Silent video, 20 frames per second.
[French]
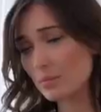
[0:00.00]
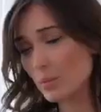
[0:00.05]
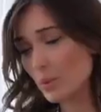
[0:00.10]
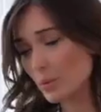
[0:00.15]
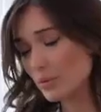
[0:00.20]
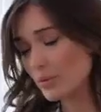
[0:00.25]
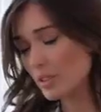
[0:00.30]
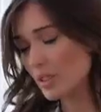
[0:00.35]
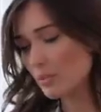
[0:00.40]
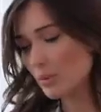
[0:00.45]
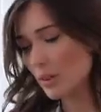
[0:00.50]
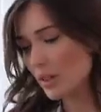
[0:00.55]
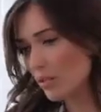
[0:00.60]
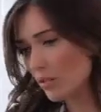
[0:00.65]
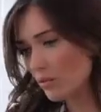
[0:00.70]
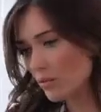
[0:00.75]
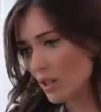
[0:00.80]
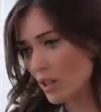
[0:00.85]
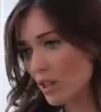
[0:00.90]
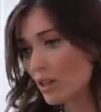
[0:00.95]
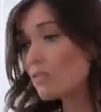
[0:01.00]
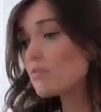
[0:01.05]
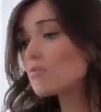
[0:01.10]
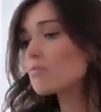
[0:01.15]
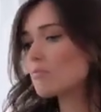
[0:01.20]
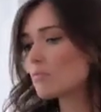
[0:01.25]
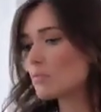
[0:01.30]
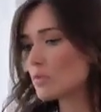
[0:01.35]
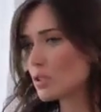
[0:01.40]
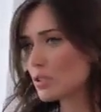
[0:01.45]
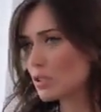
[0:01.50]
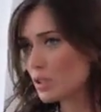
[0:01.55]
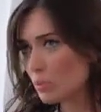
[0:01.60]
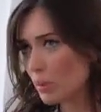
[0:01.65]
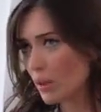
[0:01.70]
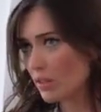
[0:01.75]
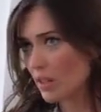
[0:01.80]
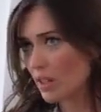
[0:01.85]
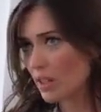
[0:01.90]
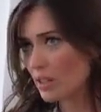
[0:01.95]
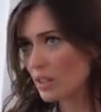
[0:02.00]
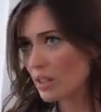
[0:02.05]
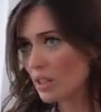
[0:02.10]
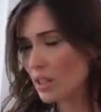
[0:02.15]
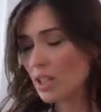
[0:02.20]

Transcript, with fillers: Bon, et ben alors voilà, c'est pas vrai.